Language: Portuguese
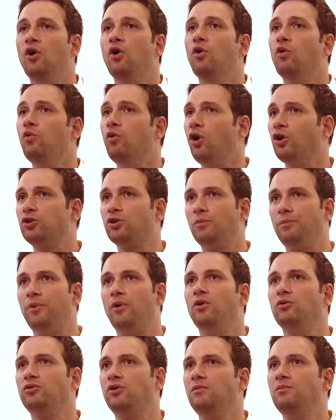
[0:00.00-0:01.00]
Um outro
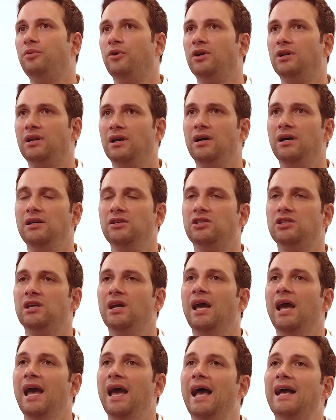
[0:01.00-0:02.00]
ponto importante
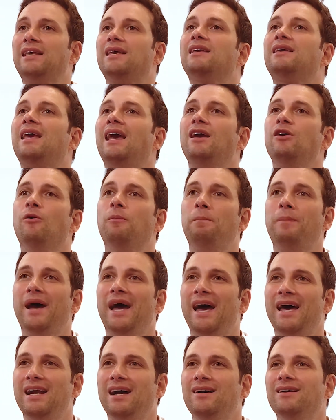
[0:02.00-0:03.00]
é que quem
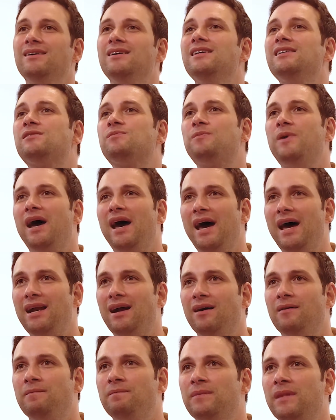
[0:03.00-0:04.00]
opera
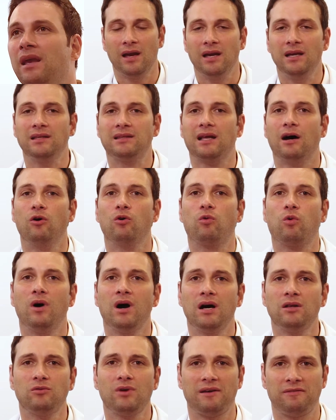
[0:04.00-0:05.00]
espera. Então,
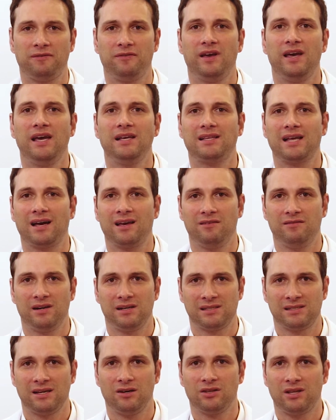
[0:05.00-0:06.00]
quando é feita a
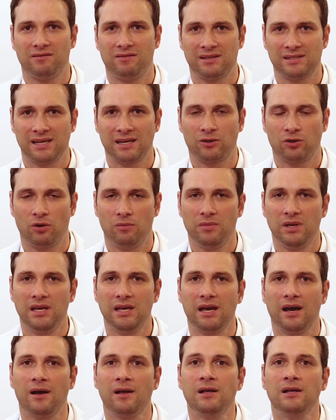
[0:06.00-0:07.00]
reversão da
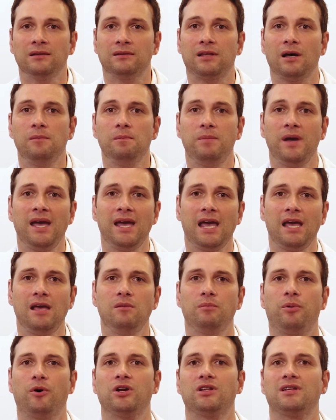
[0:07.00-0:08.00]
vasectomia, também é
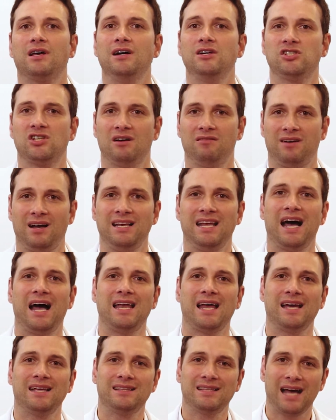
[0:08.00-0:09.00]
importante
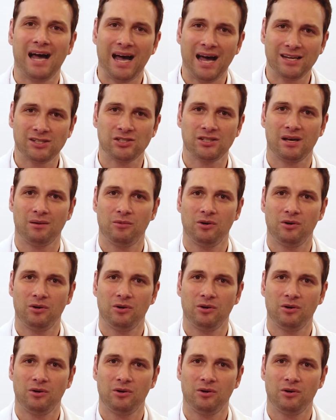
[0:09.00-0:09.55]
avaliar a idade da